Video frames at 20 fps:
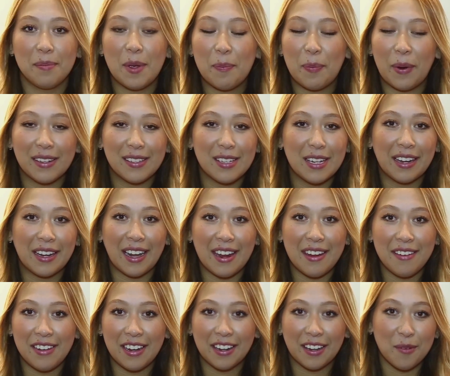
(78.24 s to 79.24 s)
Me parece
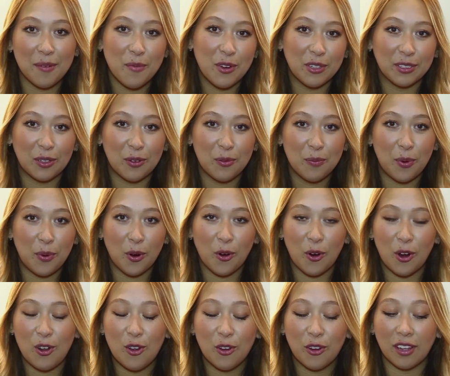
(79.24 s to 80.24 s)
increíble que muestre un
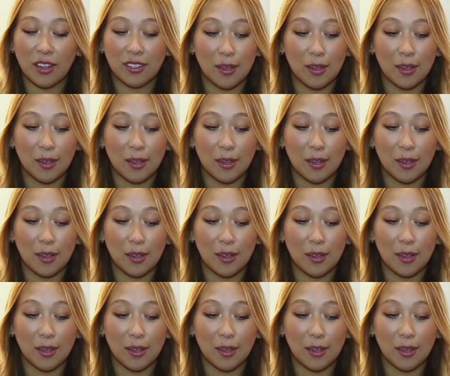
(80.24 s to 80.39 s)
poco de lo que